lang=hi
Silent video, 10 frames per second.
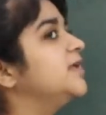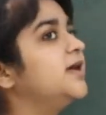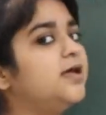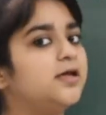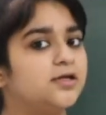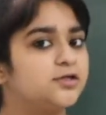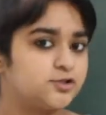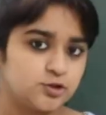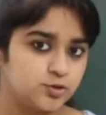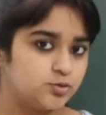आता है
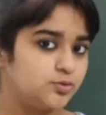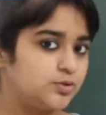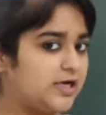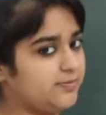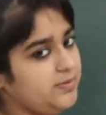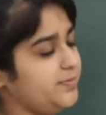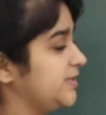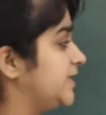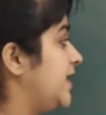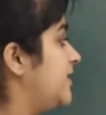टू हमें
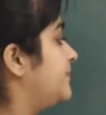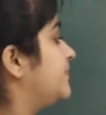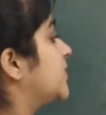पता है